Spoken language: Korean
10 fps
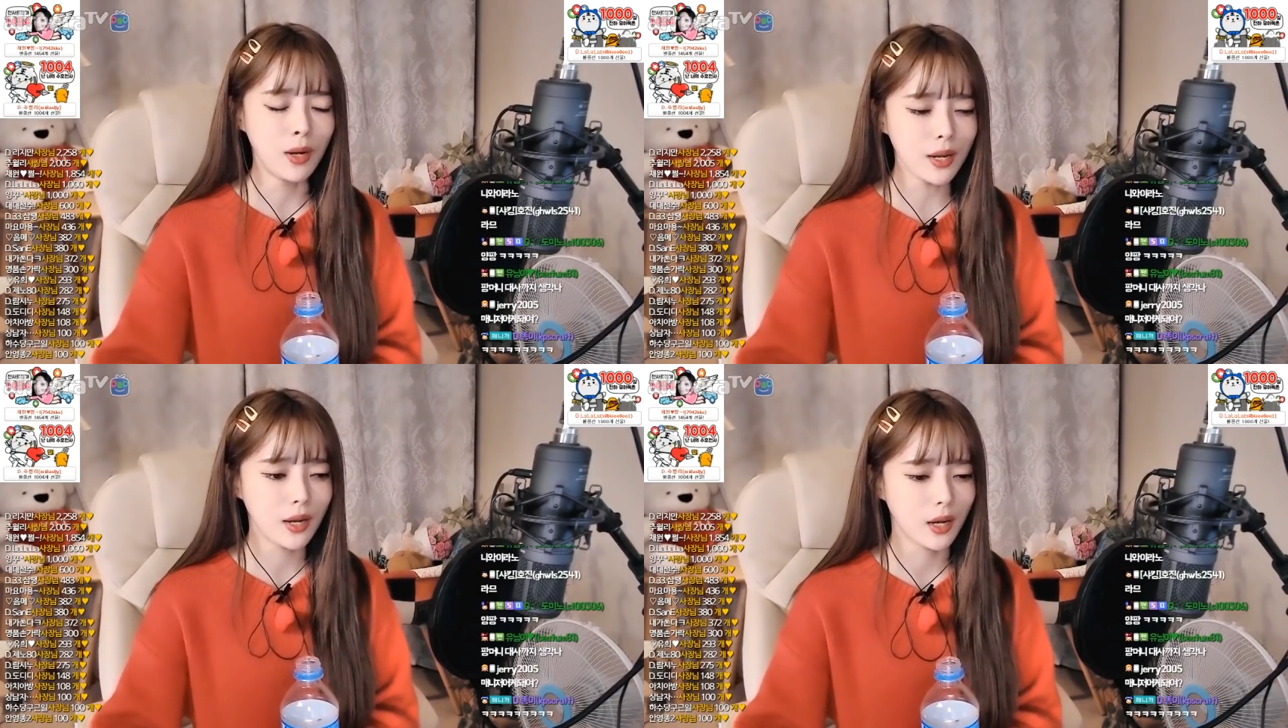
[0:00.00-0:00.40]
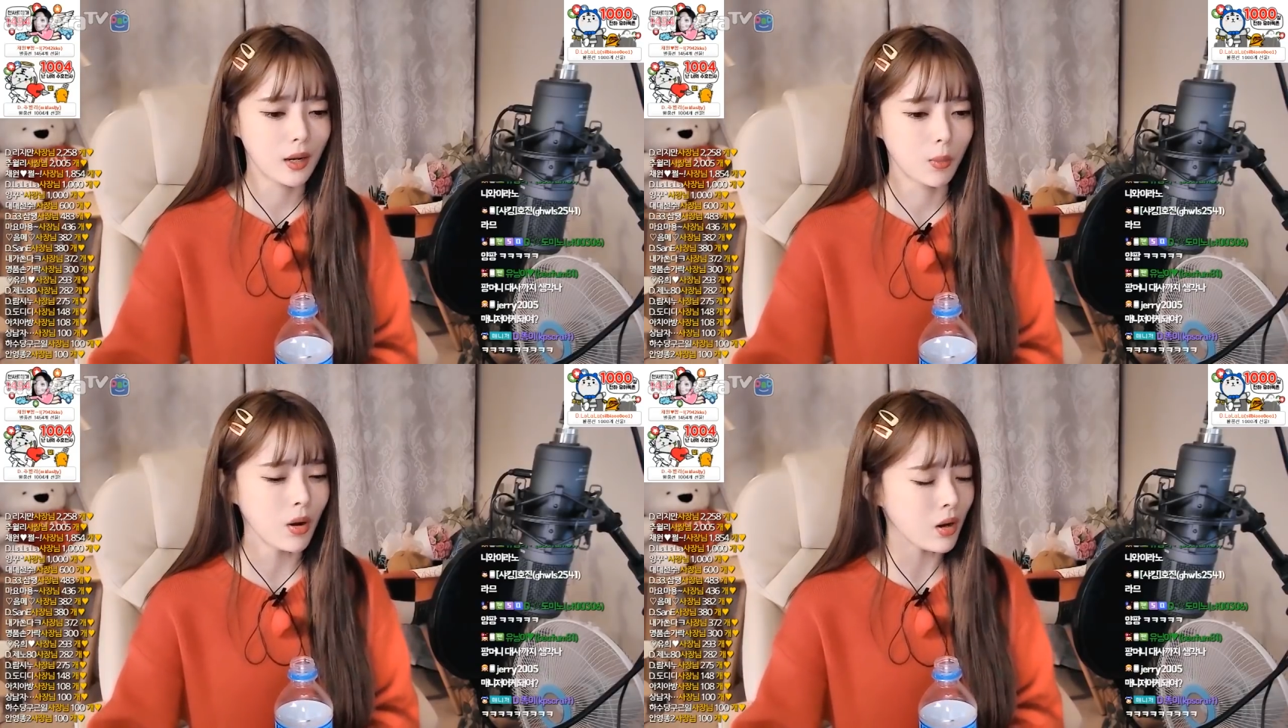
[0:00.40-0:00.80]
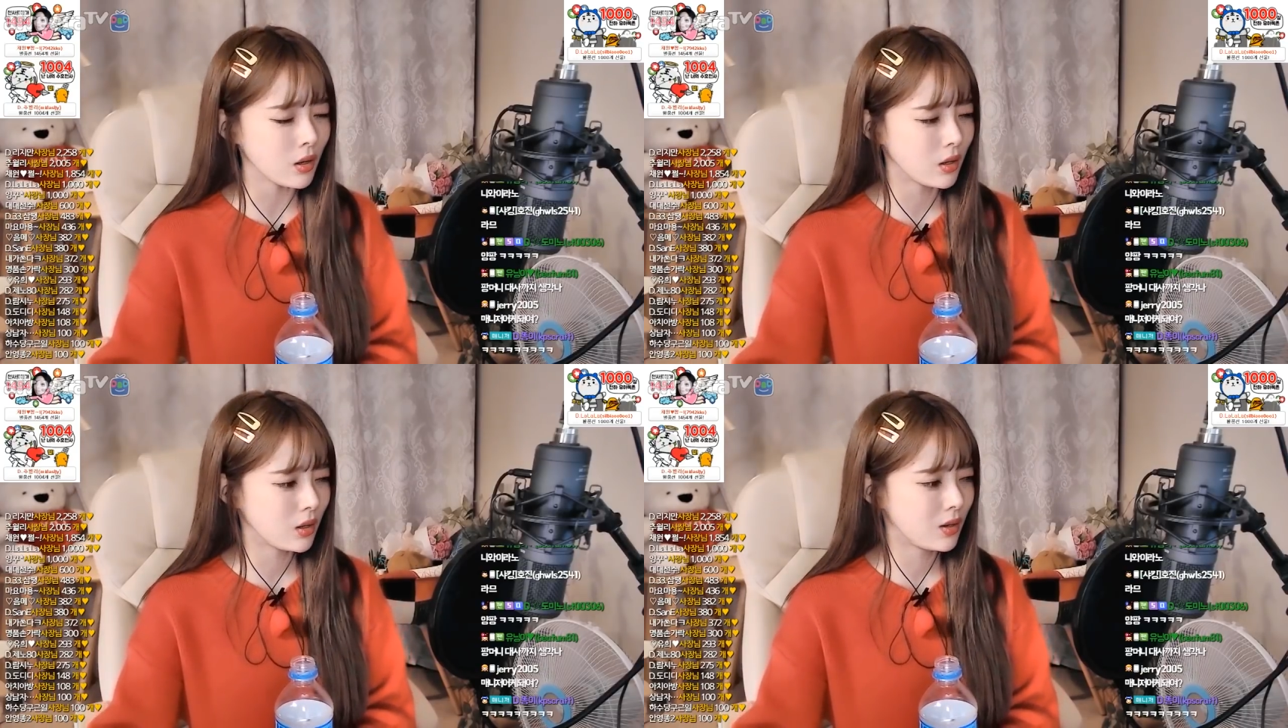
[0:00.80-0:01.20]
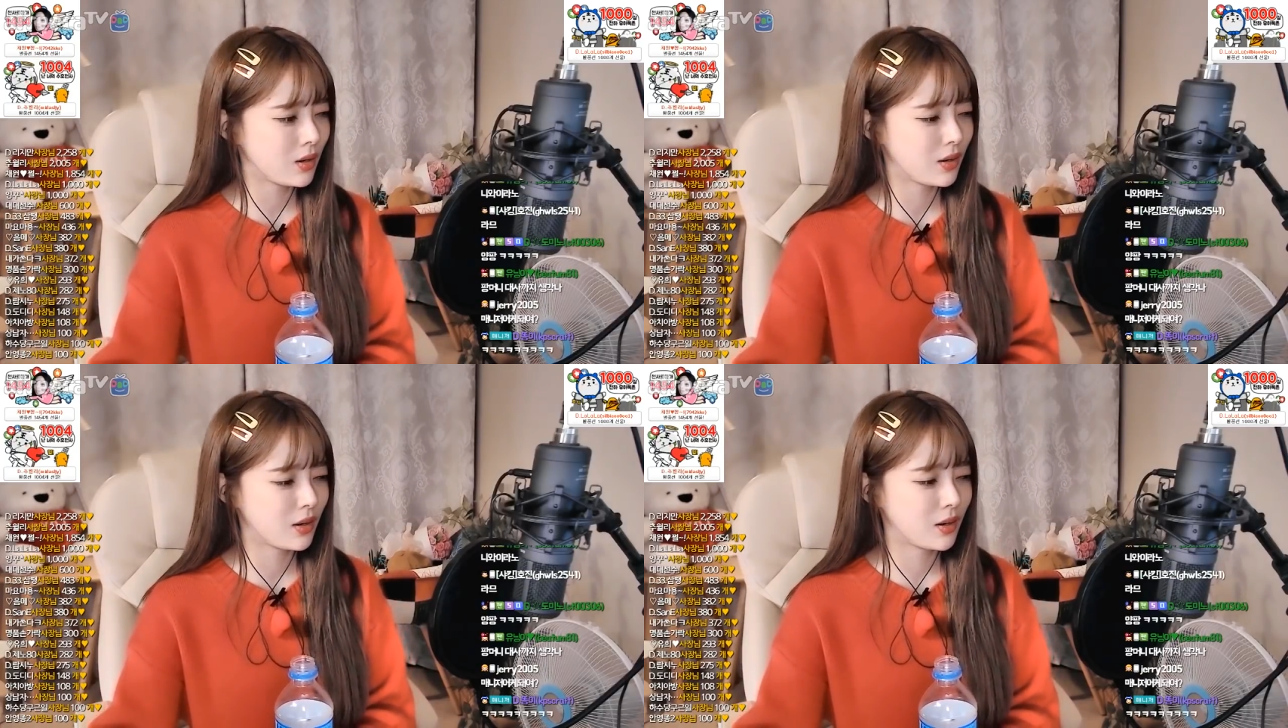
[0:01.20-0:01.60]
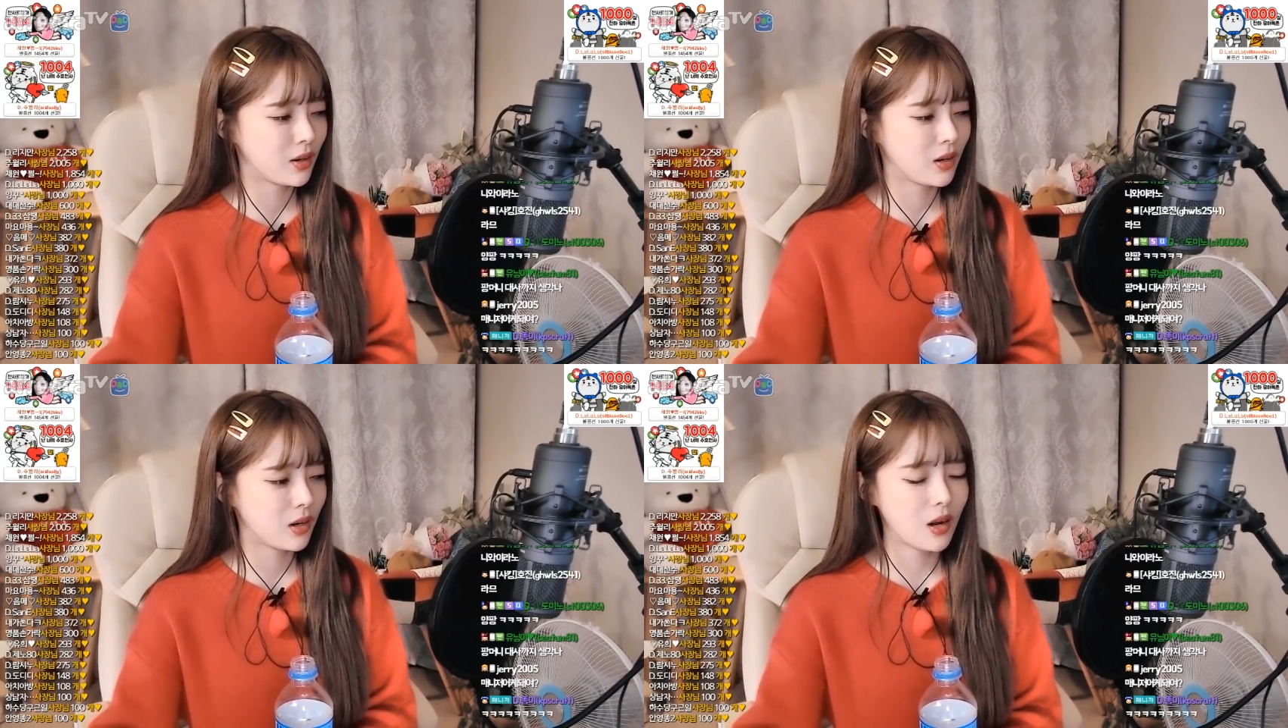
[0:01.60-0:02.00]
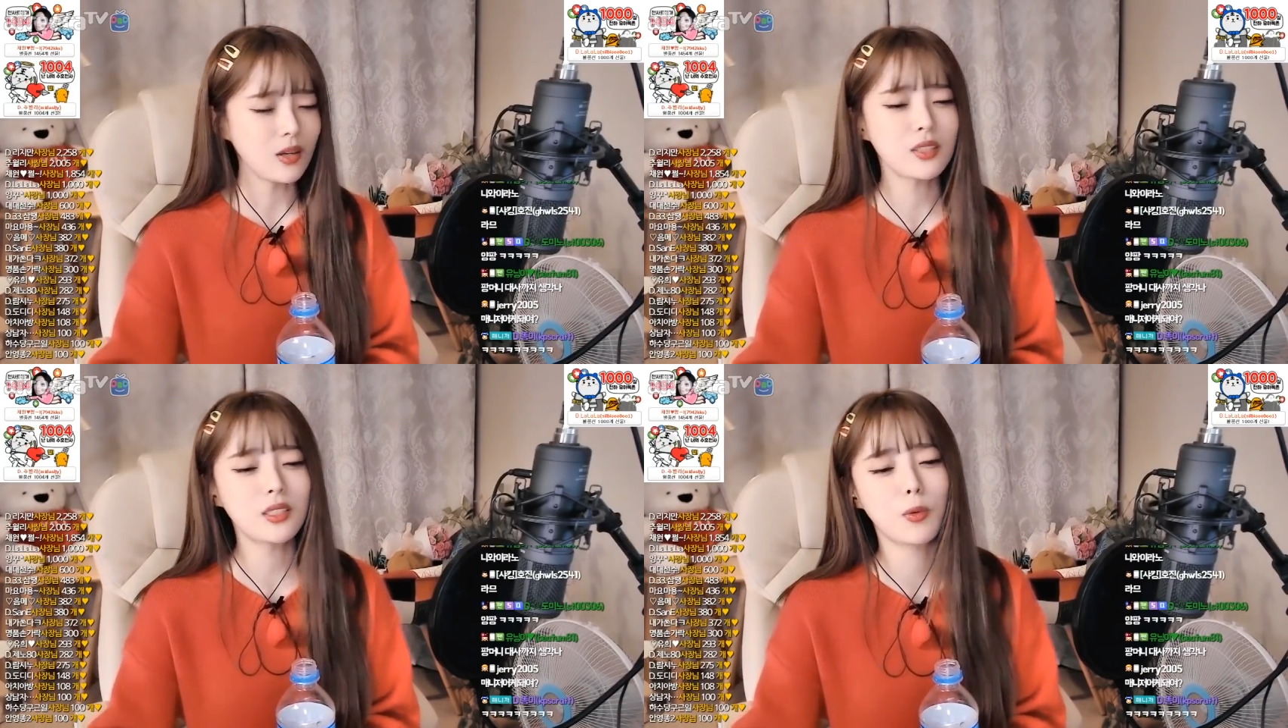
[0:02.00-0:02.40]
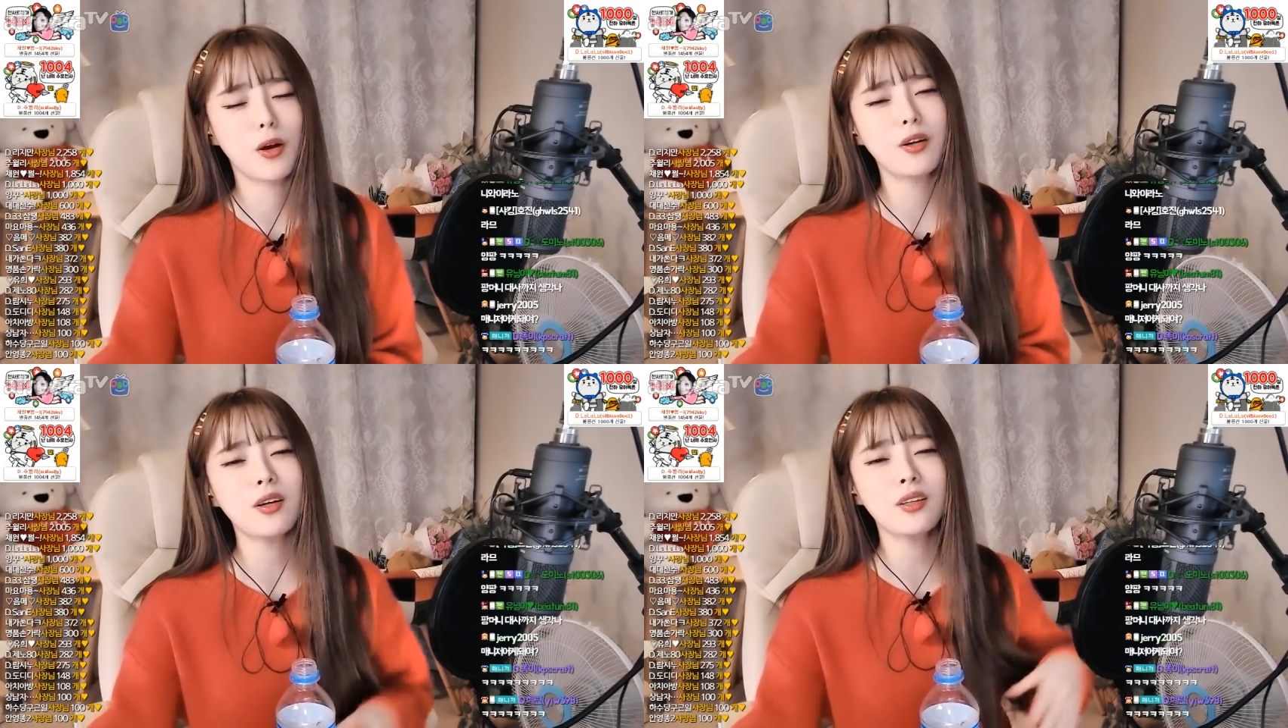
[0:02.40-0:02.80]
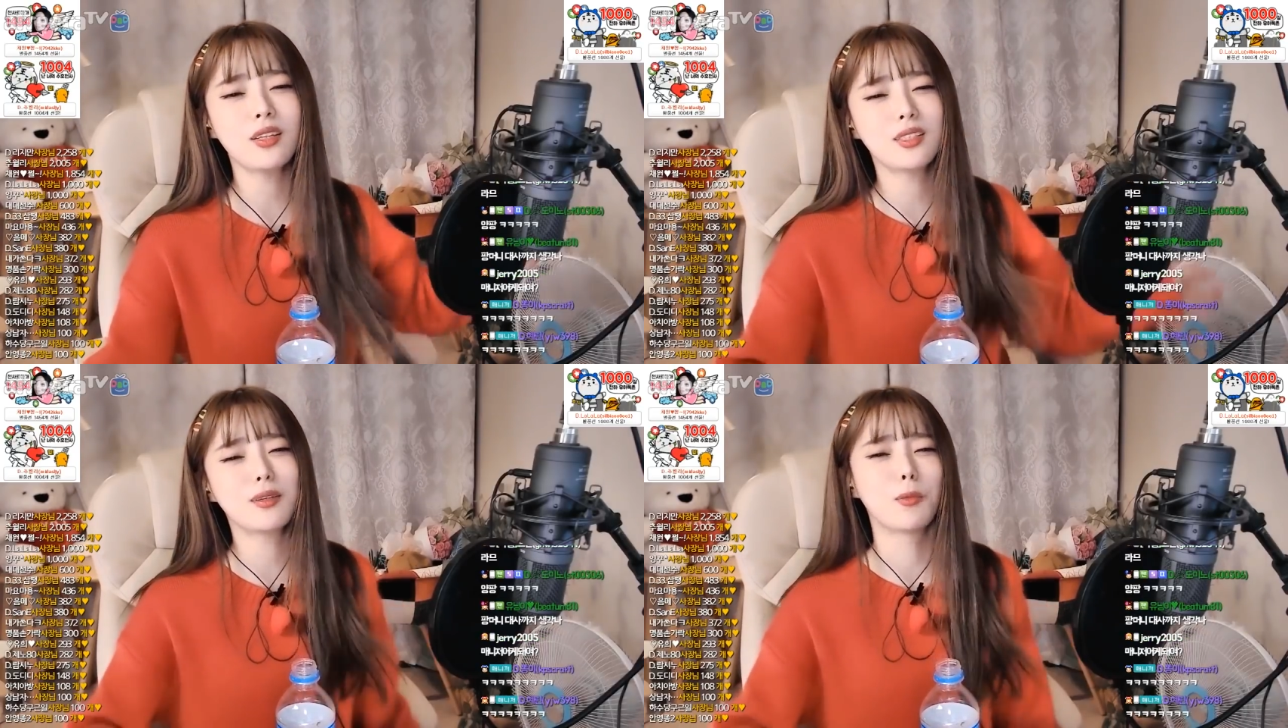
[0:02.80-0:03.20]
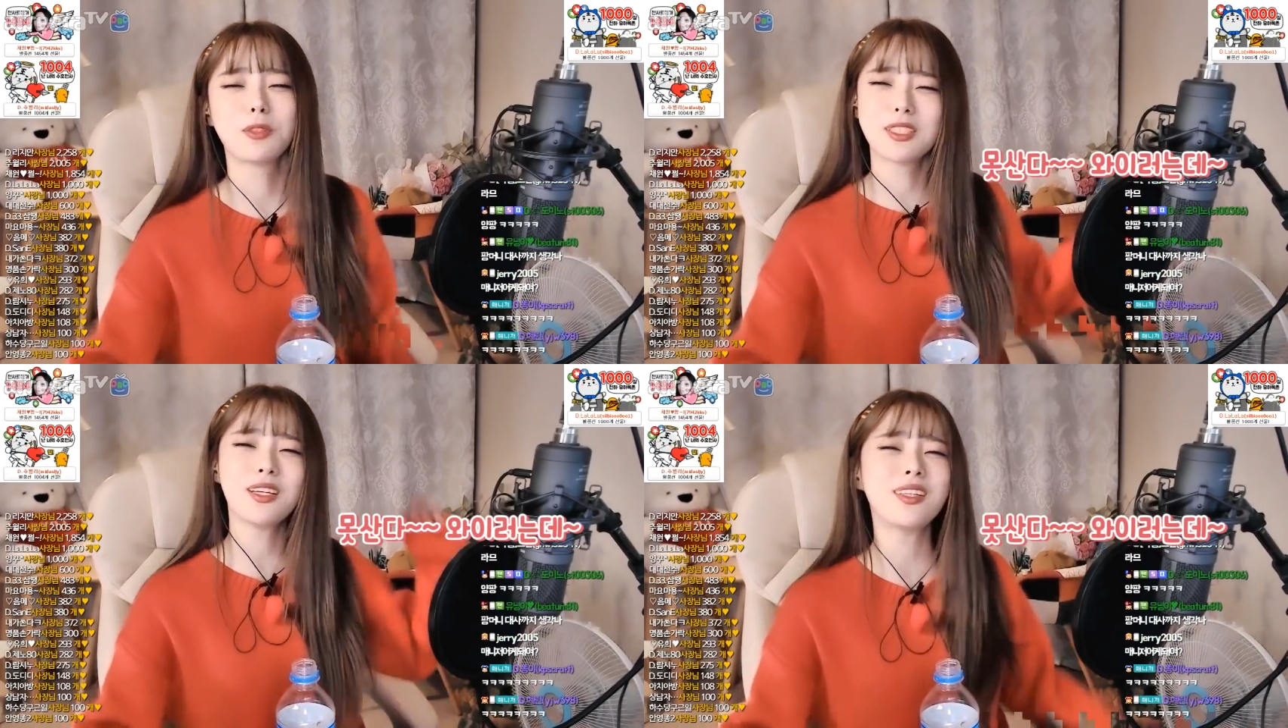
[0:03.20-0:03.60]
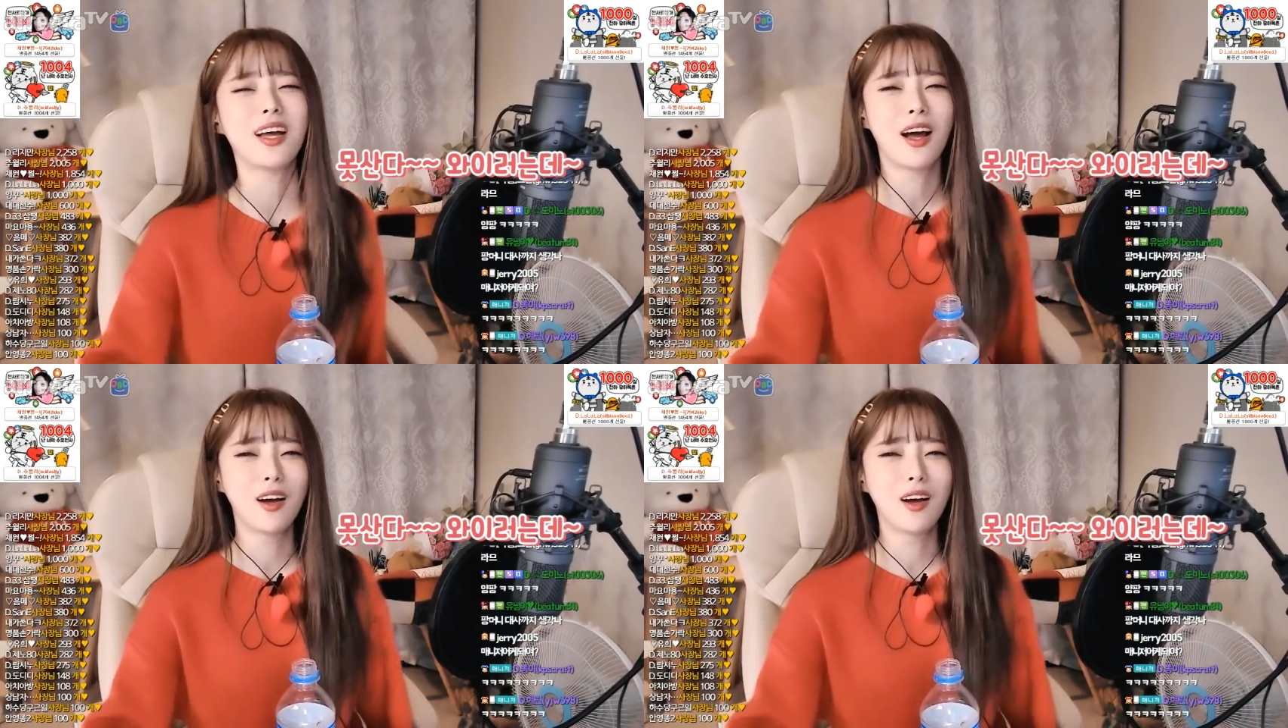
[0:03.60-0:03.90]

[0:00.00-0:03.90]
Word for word: 어해 뭐? 아 진짜 말하는데 진짜 못사